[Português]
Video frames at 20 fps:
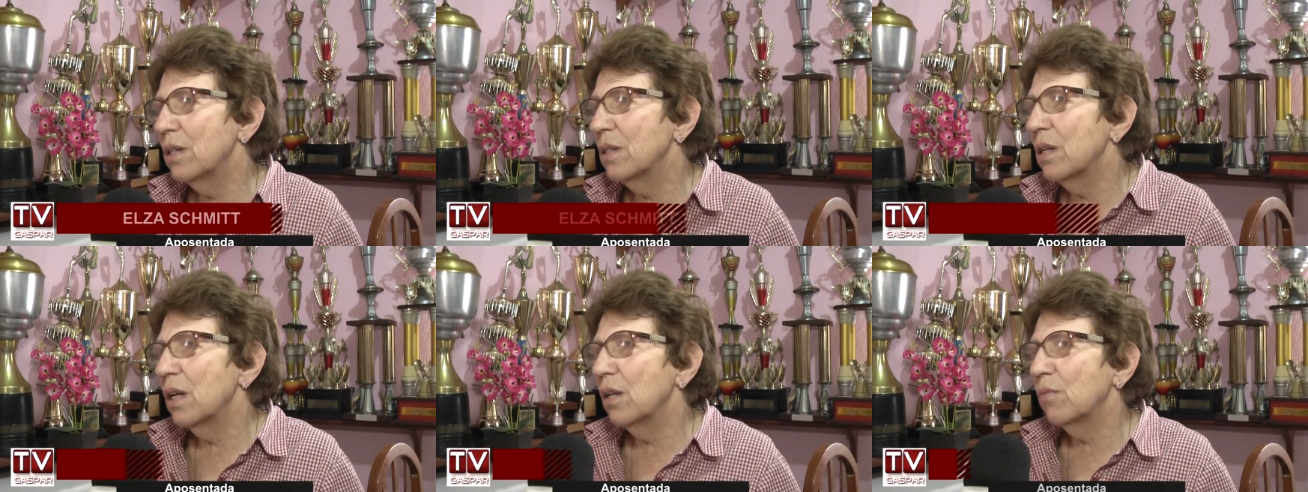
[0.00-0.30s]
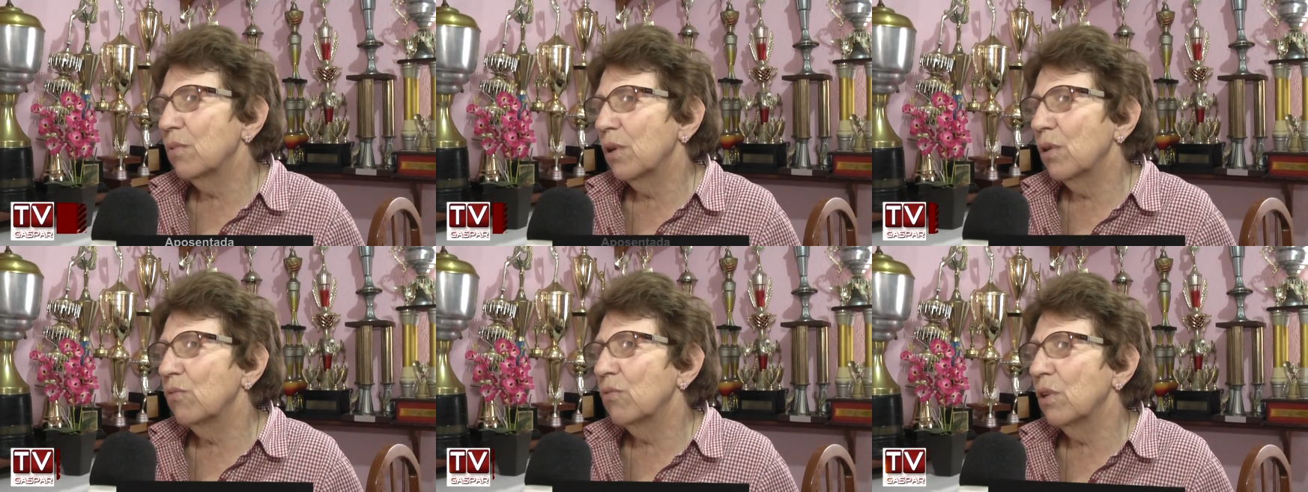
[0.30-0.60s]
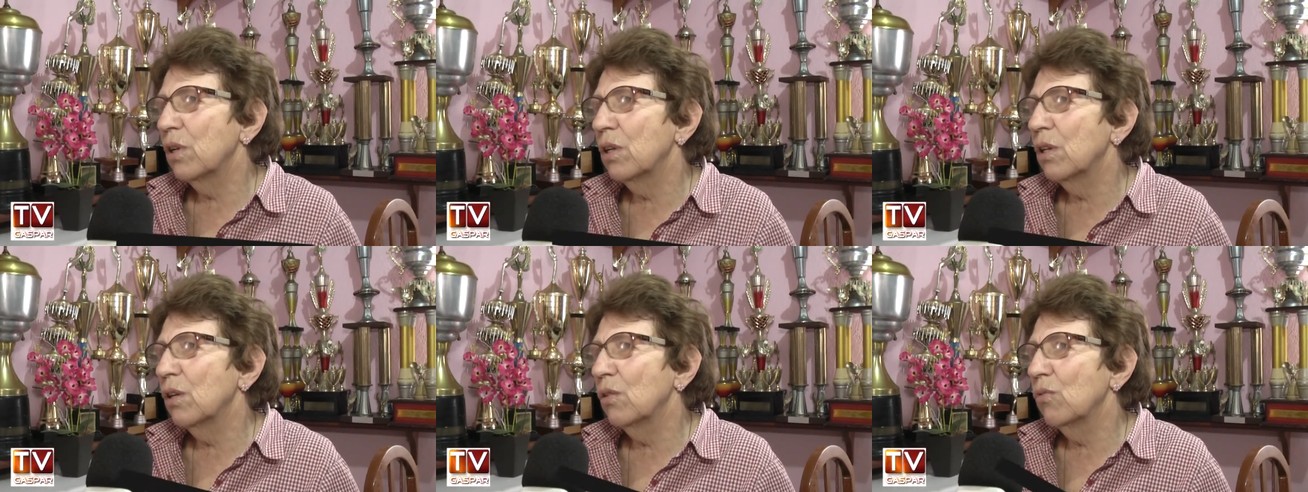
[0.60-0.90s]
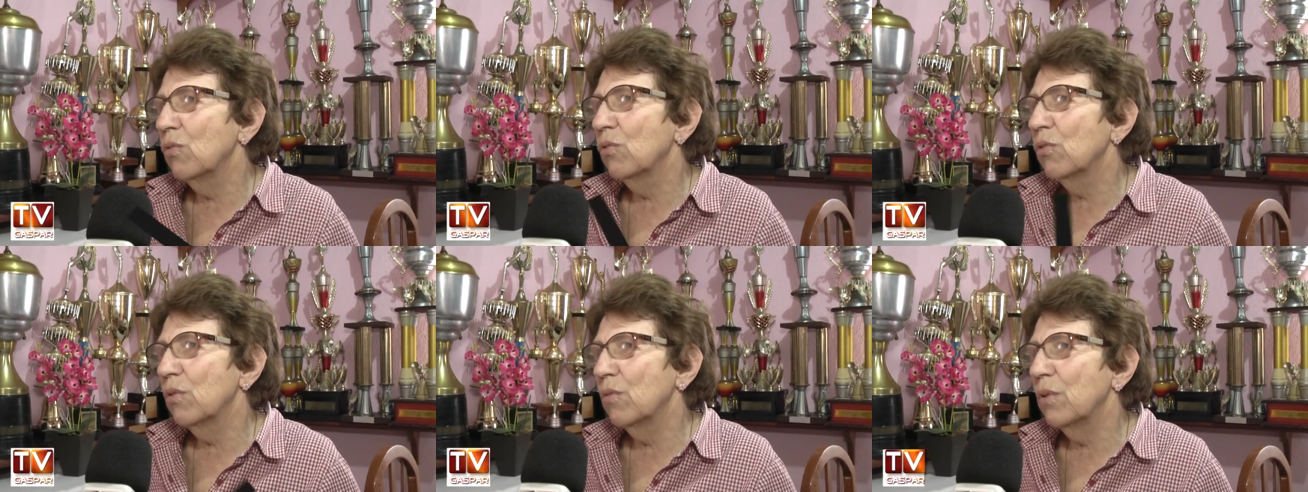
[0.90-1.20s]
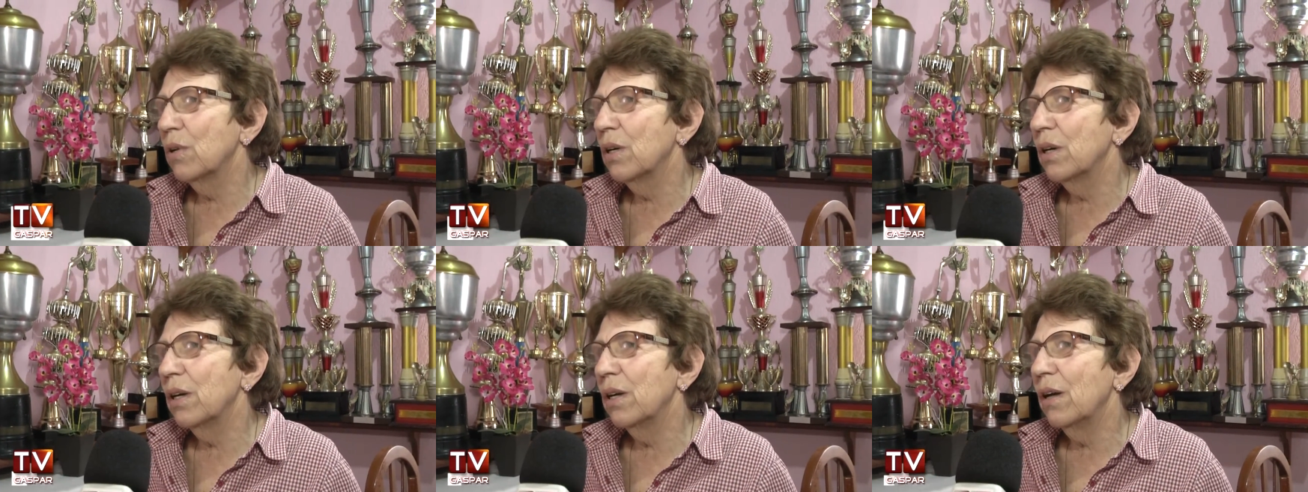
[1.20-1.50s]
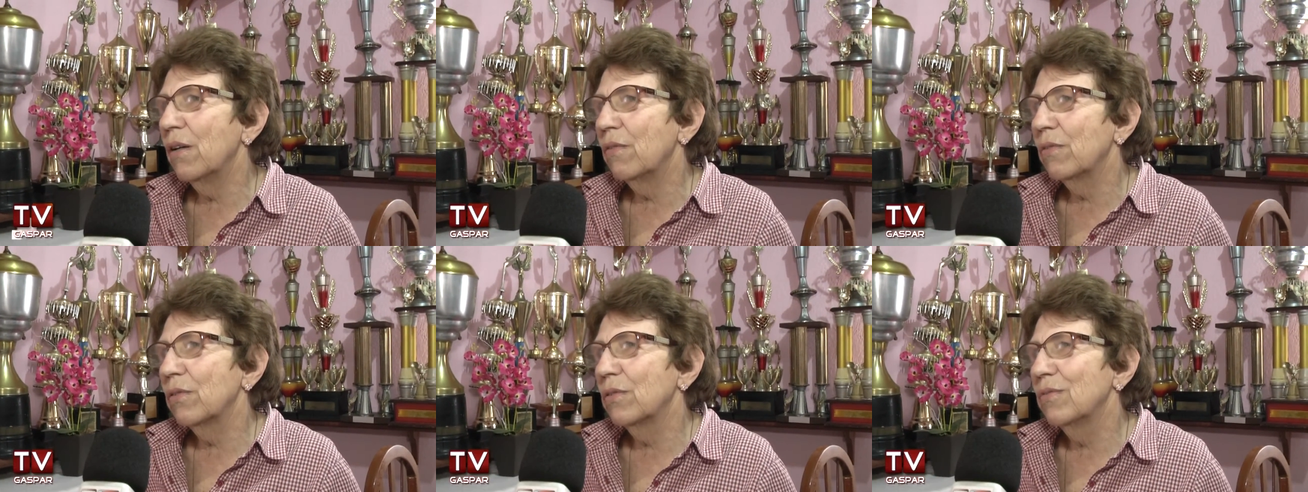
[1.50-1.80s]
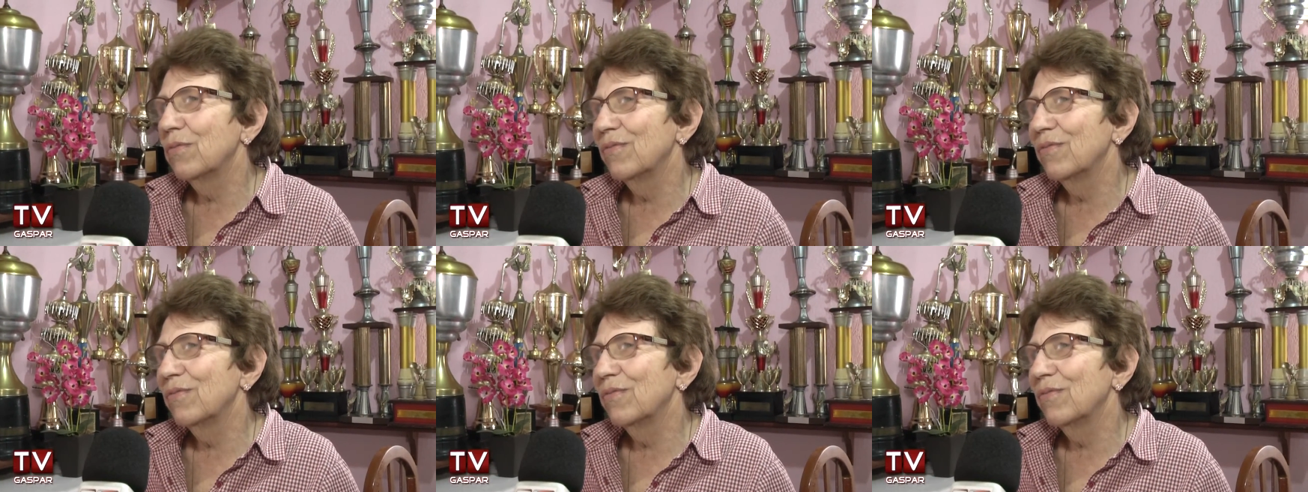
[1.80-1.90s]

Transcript: certo? porque o treinador também ganhava.